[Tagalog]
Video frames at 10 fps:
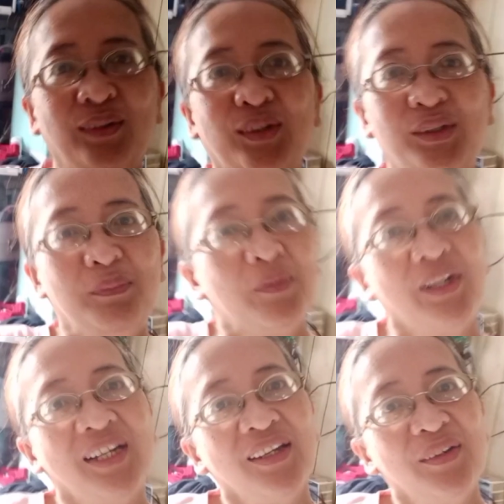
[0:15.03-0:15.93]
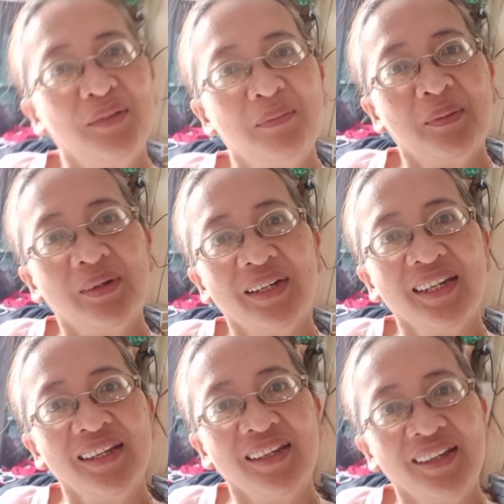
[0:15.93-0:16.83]
Good morning, good
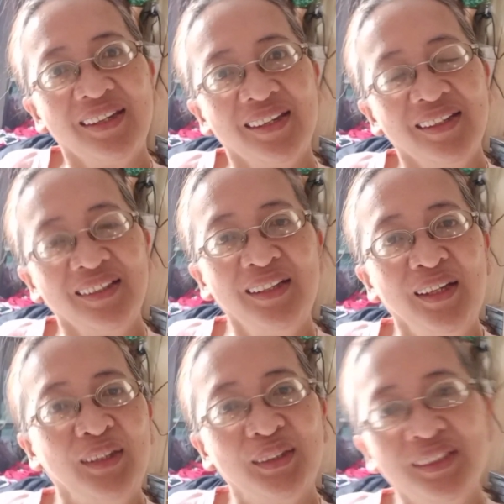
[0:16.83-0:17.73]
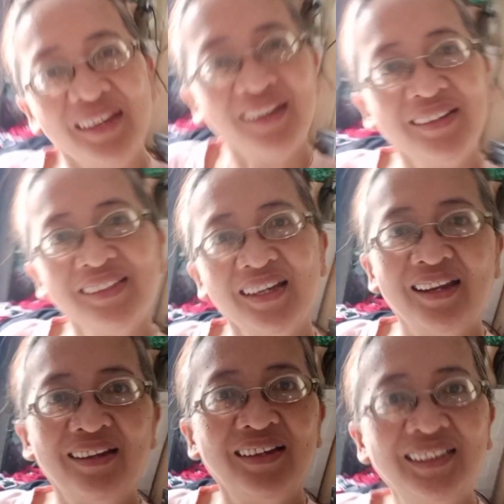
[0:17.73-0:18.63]
morning. Today is
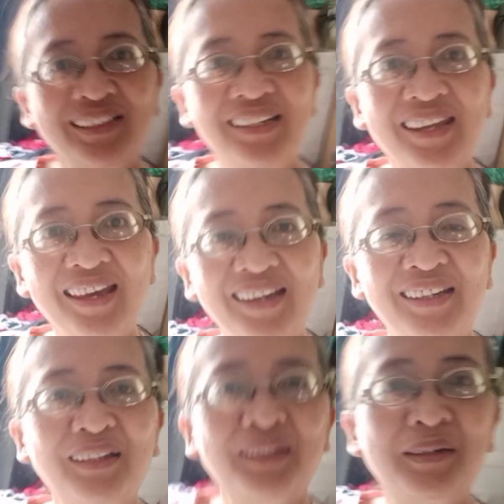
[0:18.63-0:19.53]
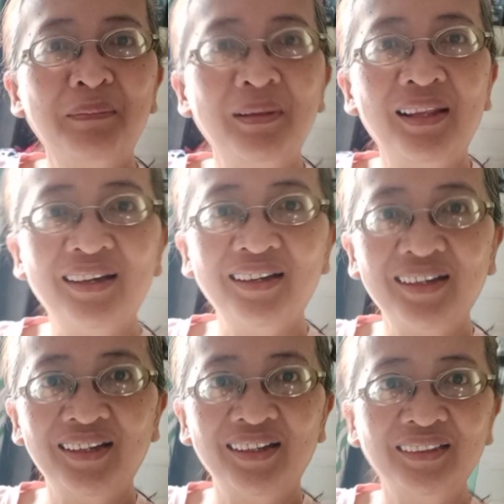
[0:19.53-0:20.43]
another day, another
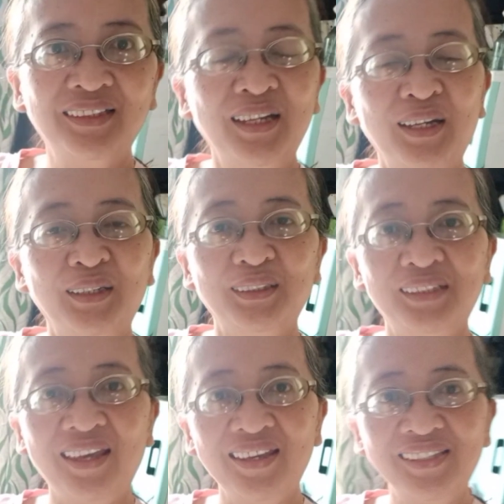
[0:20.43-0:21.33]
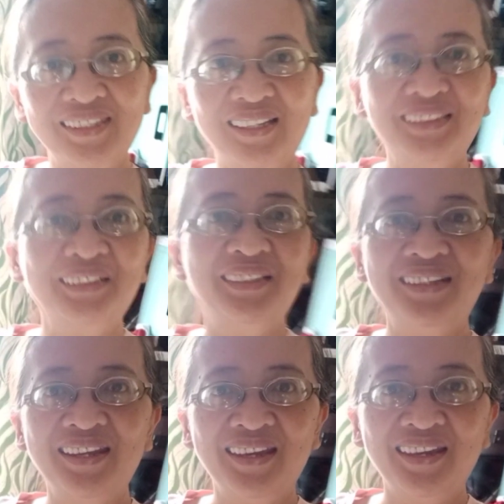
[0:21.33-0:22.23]
vlog. Today is
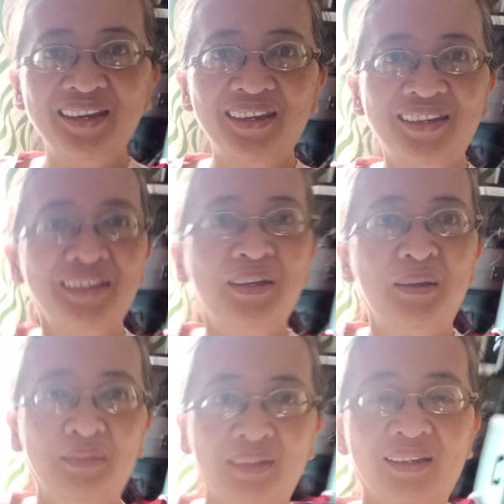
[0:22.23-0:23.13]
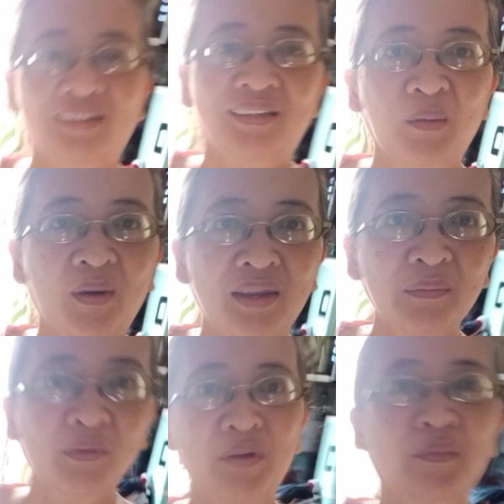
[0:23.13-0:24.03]
Saturday. Hindi ko
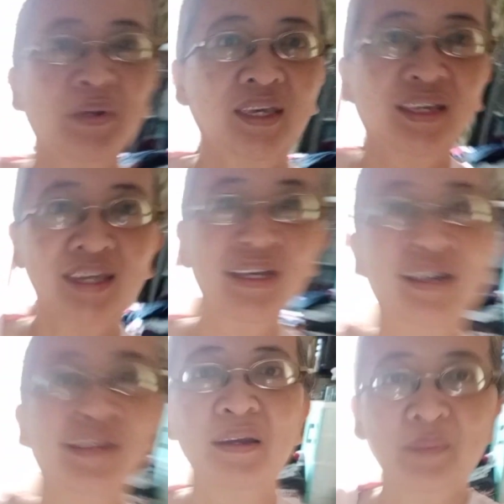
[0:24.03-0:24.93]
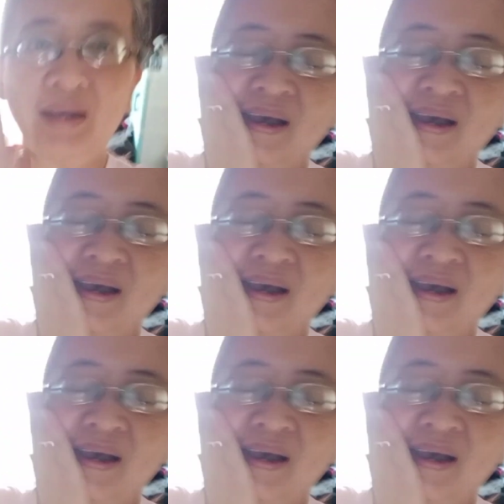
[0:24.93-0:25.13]
alam kung ano magiging ganap ang